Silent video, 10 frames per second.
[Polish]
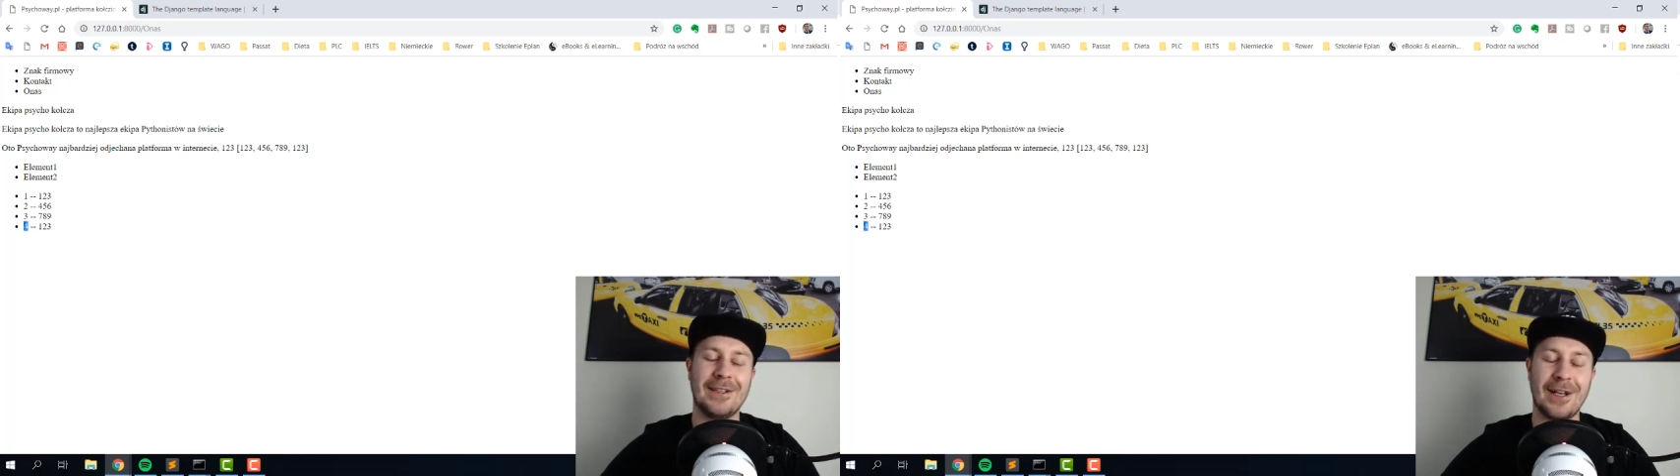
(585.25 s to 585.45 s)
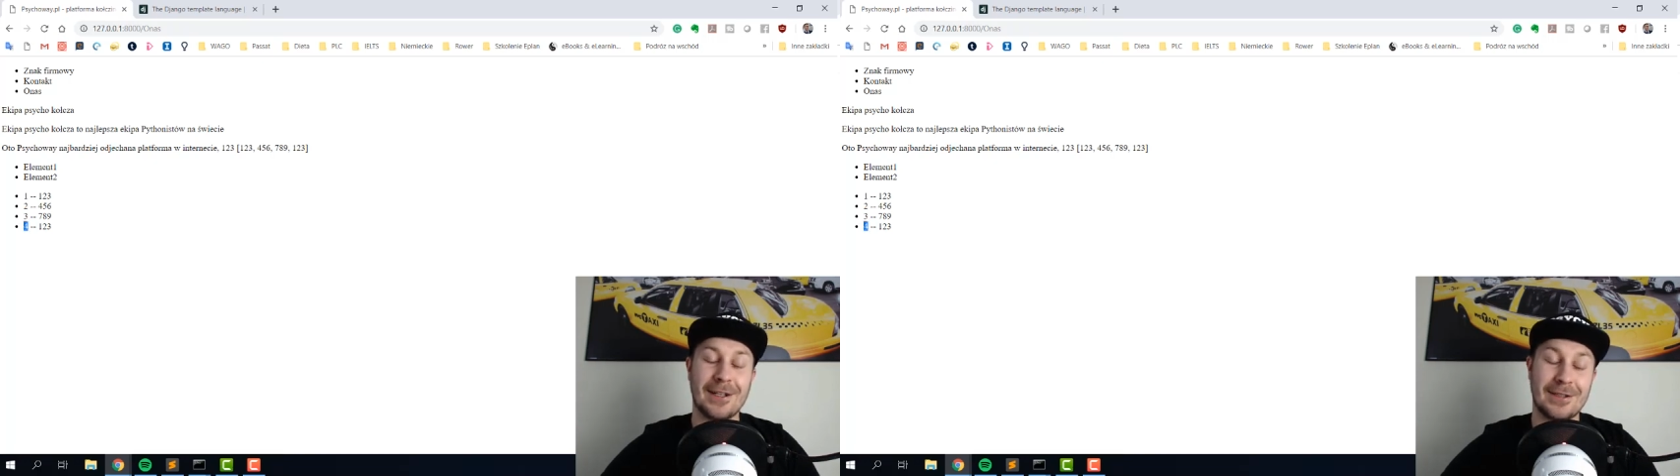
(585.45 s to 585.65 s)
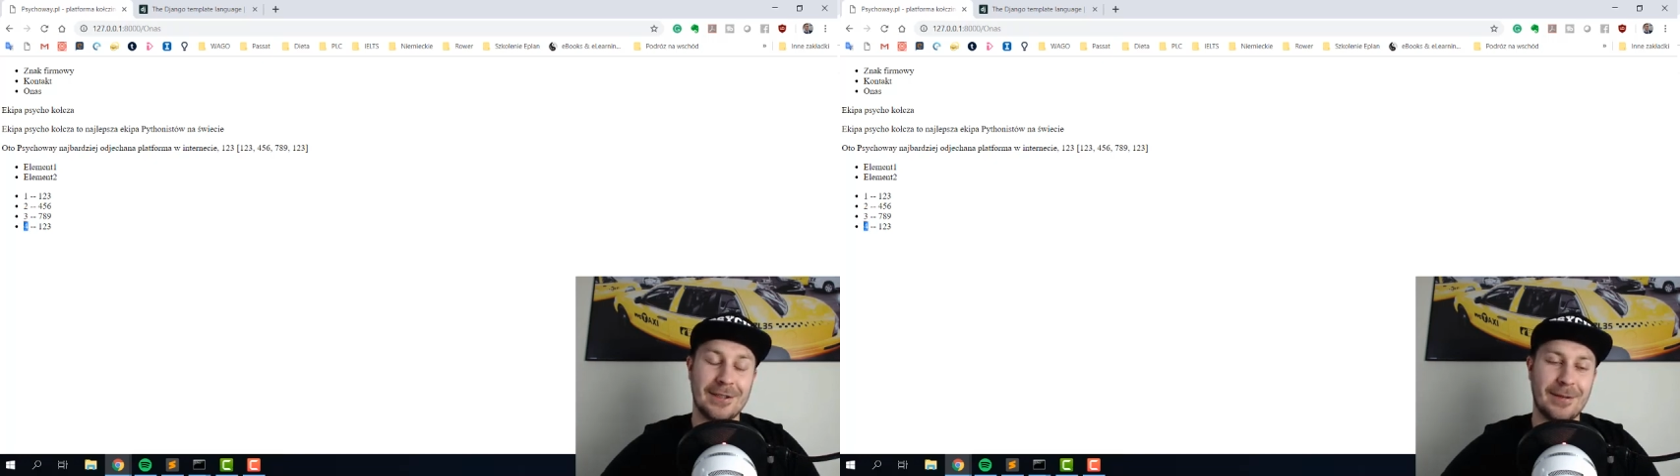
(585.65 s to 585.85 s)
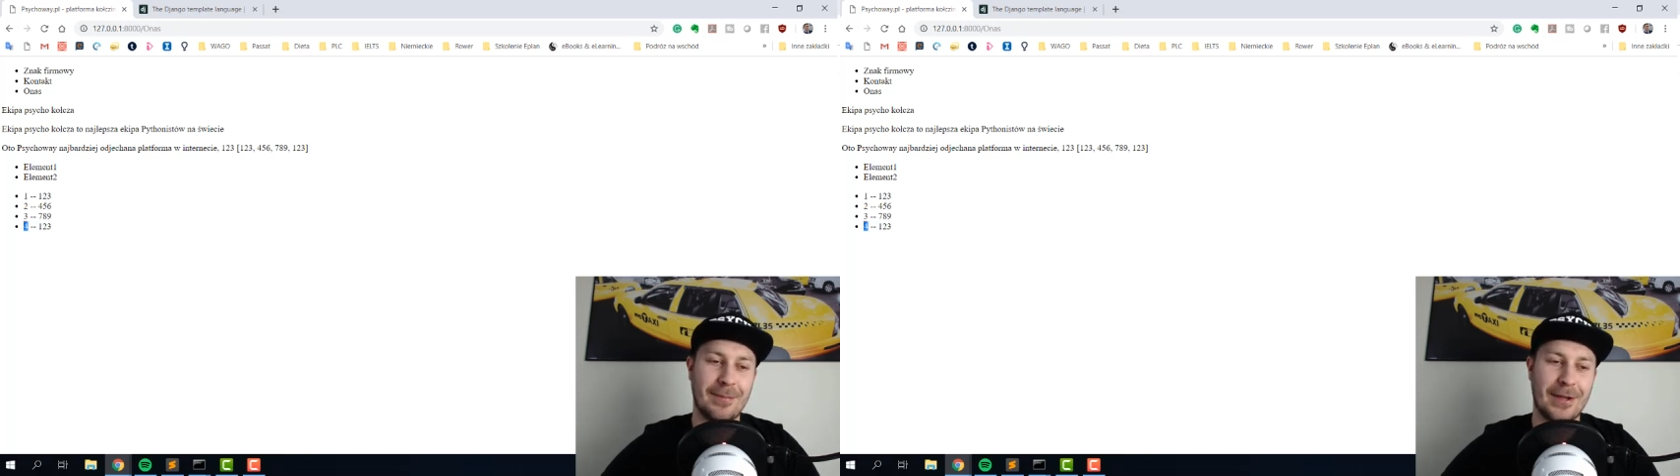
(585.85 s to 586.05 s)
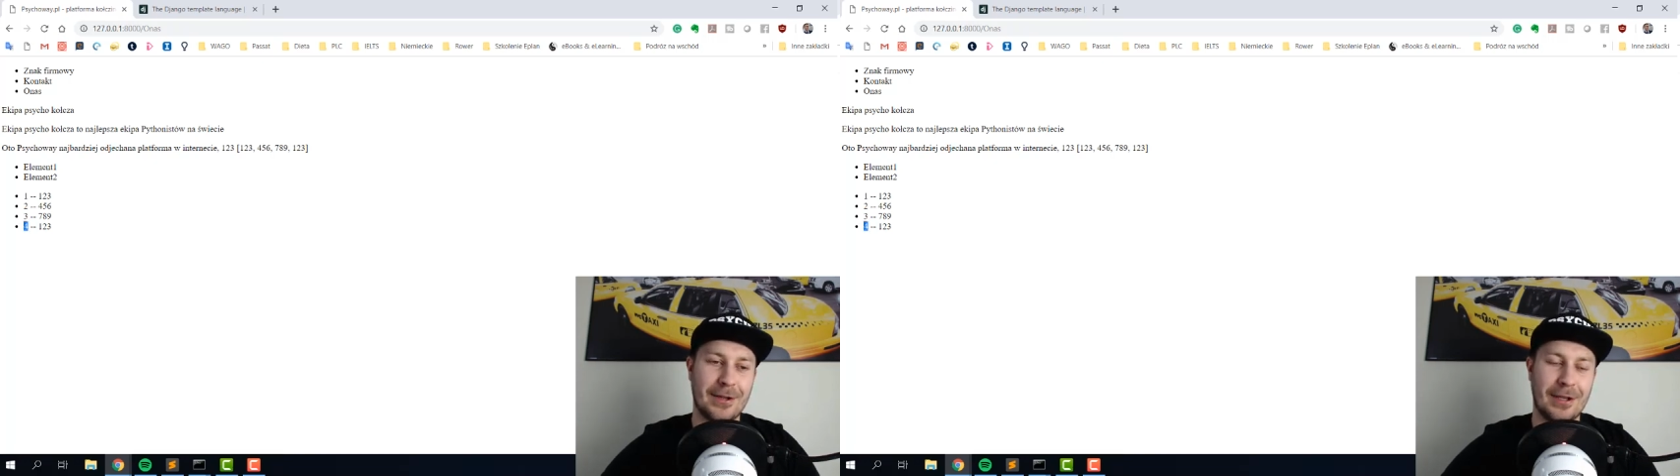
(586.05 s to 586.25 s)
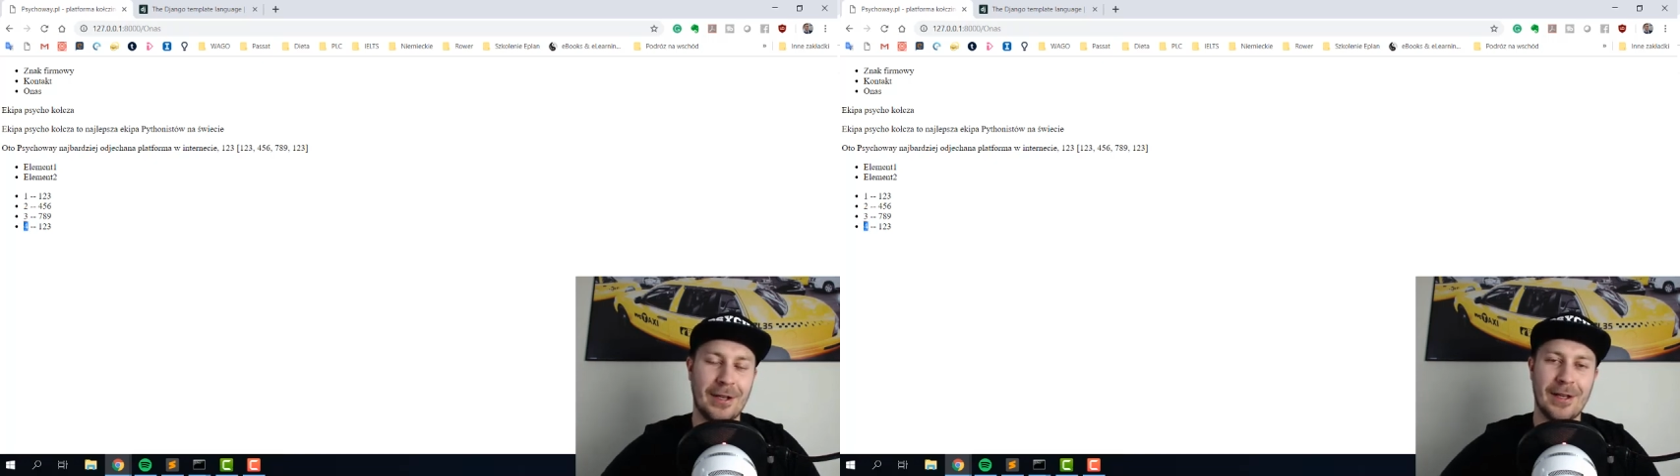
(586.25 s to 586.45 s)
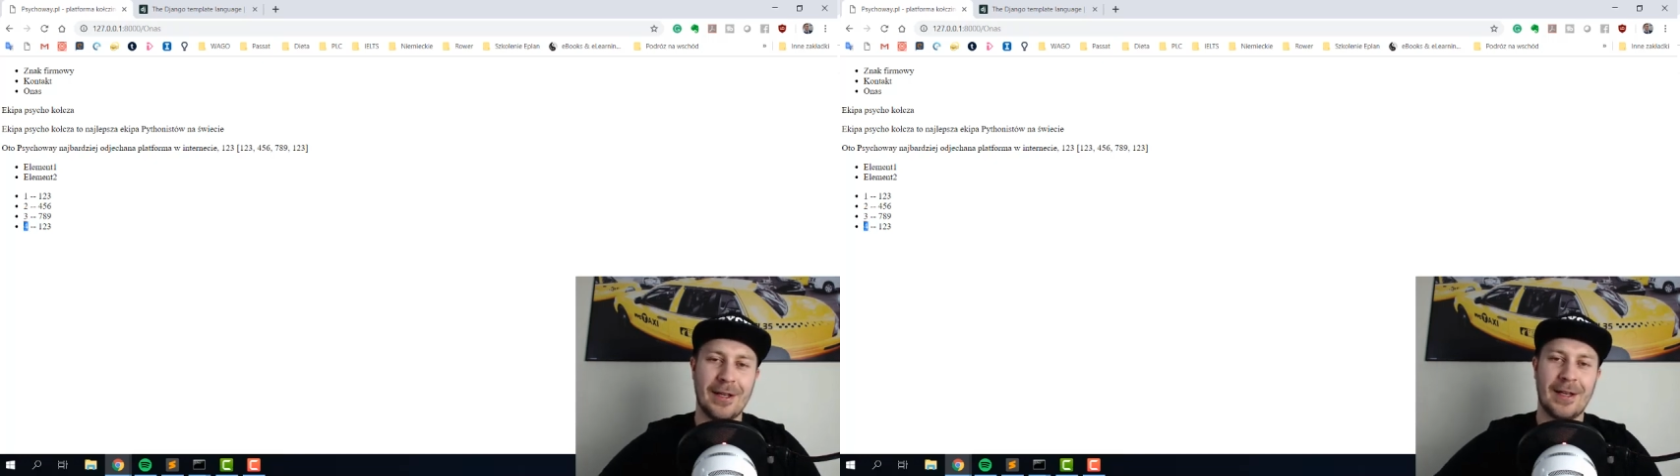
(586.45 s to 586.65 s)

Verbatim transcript: iteracyjne pętli.